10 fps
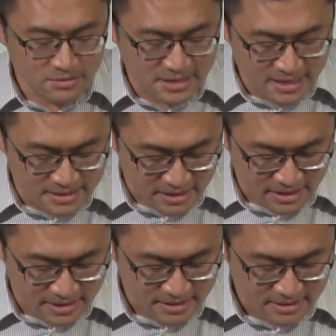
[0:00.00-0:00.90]
这一
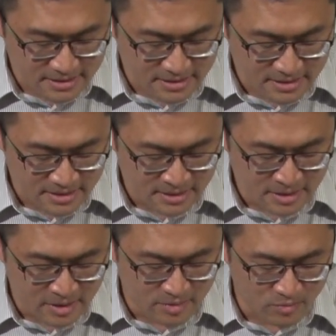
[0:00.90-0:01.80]
节，
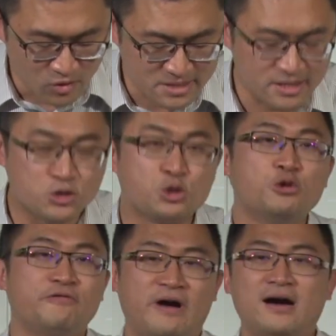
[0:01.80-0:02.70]
摩西
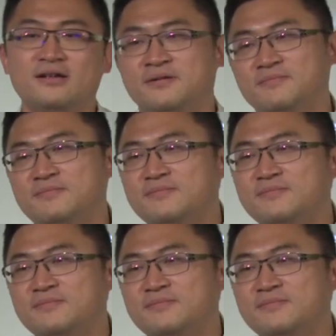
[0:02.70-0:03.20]
出发了。